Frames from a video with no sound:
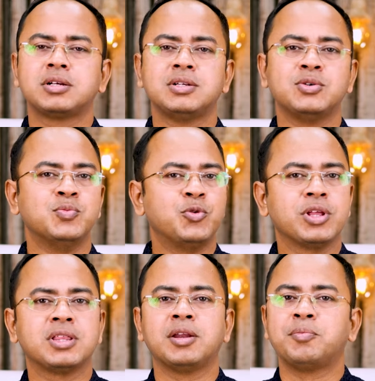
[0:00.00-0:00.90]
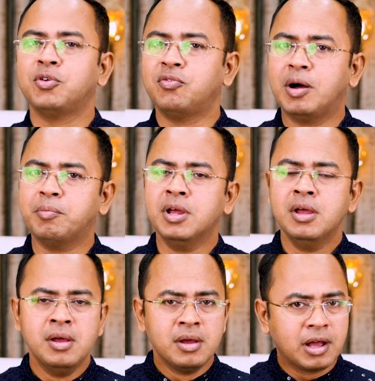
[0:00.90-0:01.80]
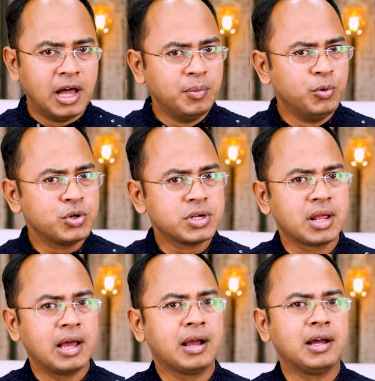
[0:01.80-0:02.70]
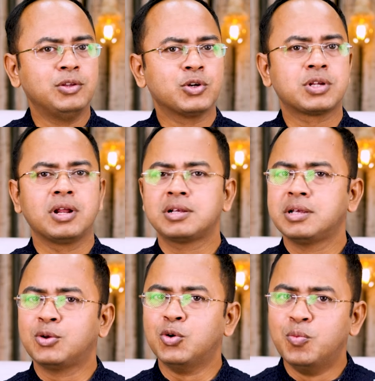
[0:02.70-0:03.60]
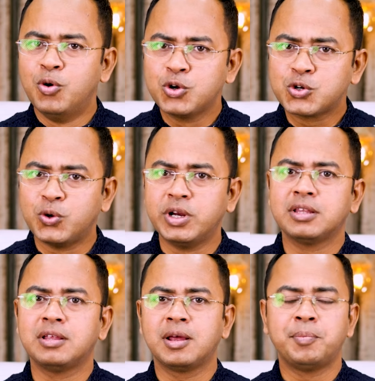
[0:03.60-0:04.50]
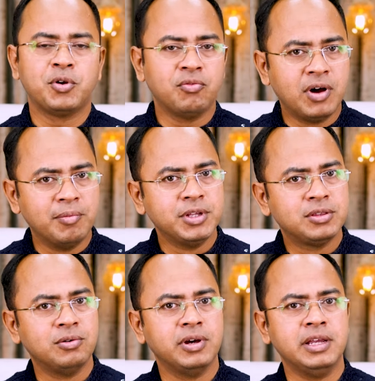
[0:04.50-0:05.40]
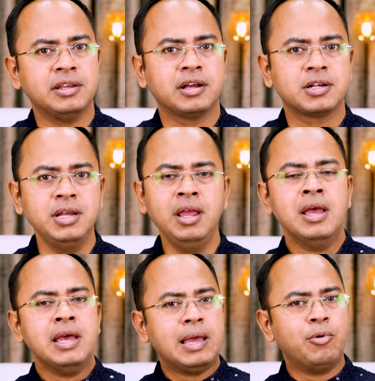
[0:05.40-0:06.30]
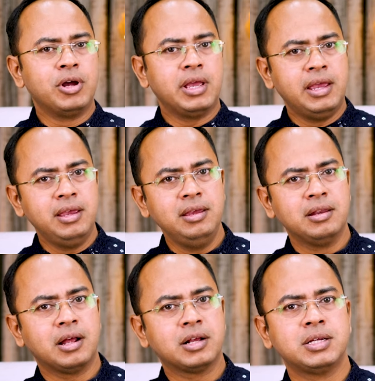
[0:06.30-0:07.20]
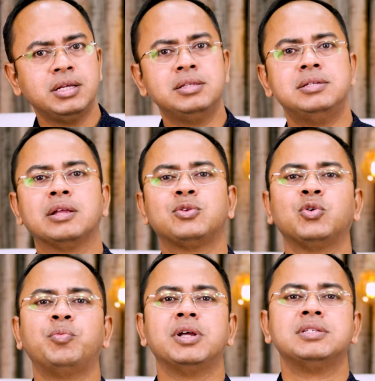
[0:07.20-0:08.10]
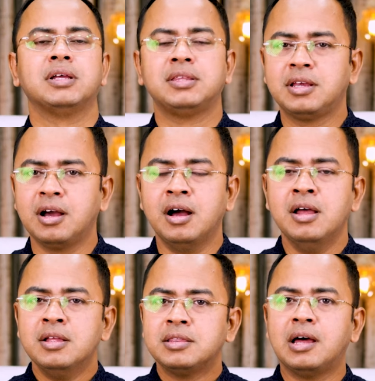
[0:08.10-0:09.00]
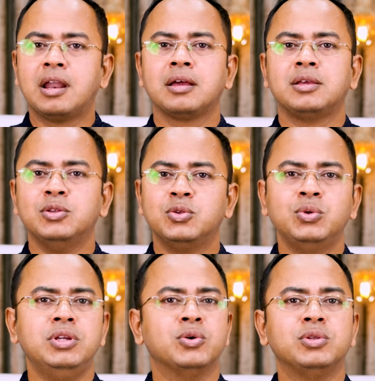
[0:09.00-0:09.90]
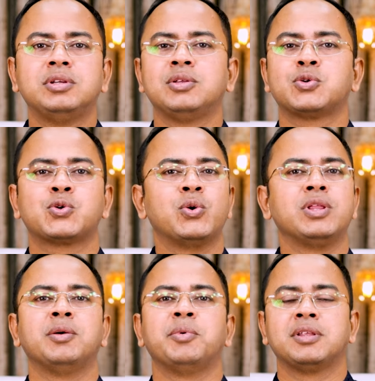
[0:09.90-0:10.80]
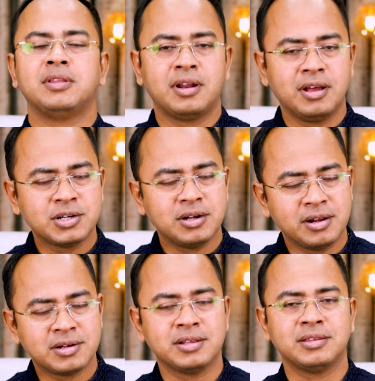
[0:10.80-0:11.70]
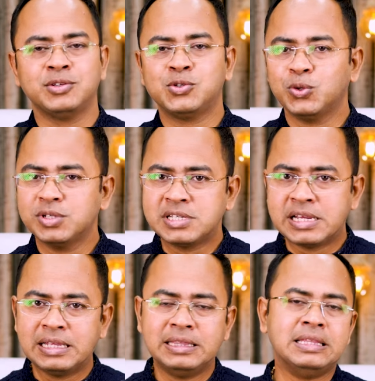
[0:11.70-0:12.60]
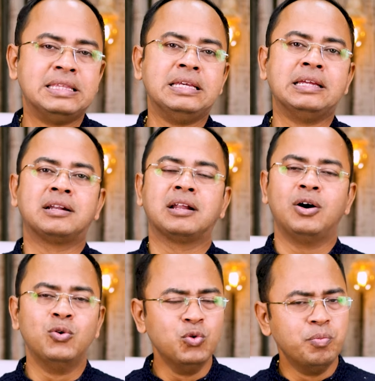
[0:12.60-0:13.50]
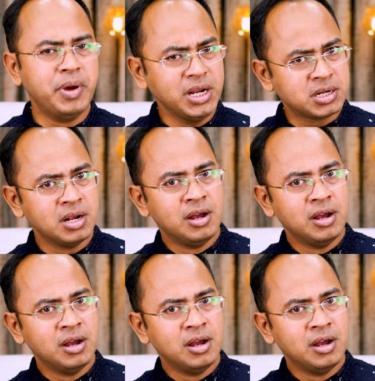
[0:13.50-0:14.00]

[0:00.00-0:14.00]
রাশির উপরে তার প্রভাব কালপুরুষের একাদশ রাশি কুম্ভ শনির দ্বারা প্রভাবিত এই রাশি এবং এই রাশির জাতক বা জাতিকা তারা কিন্তু নিয়ন্ত্রিত শনিদেবের দ্বারা সাড়ে সাথে চলছে দ্বিতীয় রাহু বেশ